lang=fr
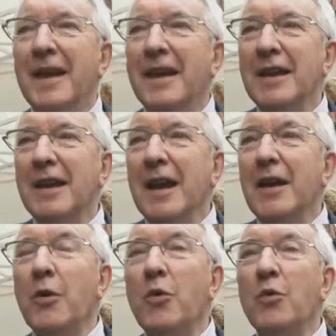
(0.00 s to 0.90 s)
Et
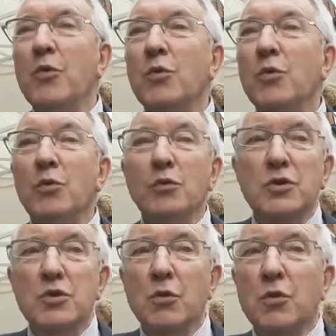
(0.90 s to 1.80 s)
là, on,
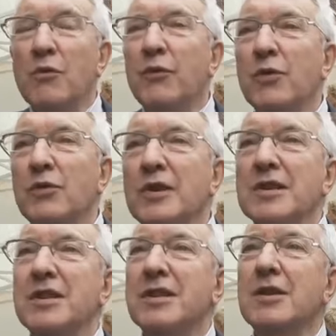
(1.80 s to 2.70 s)
disons, confronte
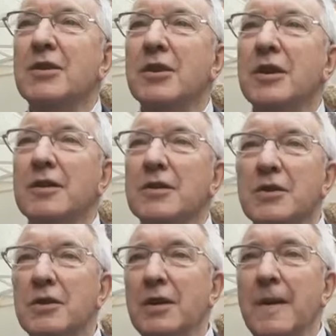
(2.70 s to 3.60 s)
les idées de l'un et
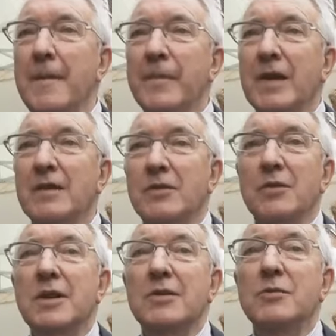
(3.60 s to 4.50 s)
des autres. Étant
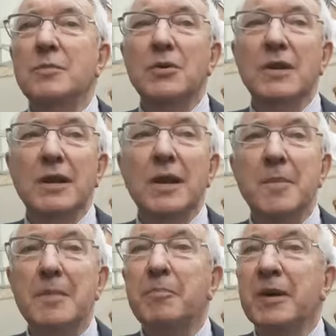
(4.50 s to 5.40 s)
donné que tout le monde a la
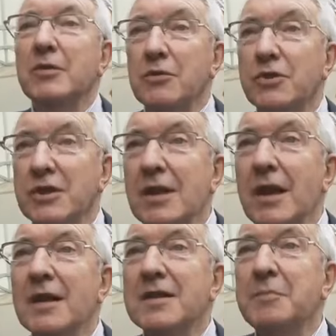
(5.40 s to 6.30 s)
même pathologie,
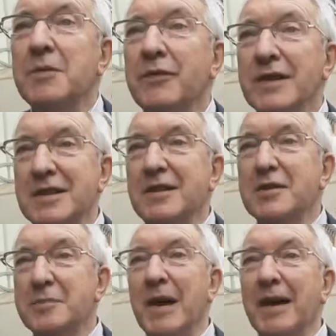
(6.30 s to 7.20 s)
c'est plus facile
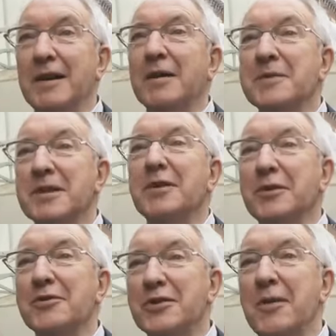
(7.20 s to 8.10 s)
de se parler comme ça
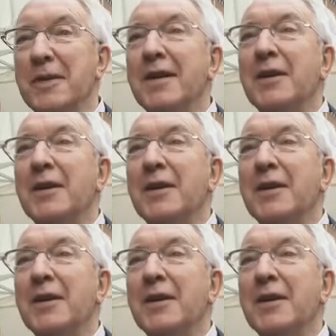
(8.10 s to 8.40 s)
entre gens.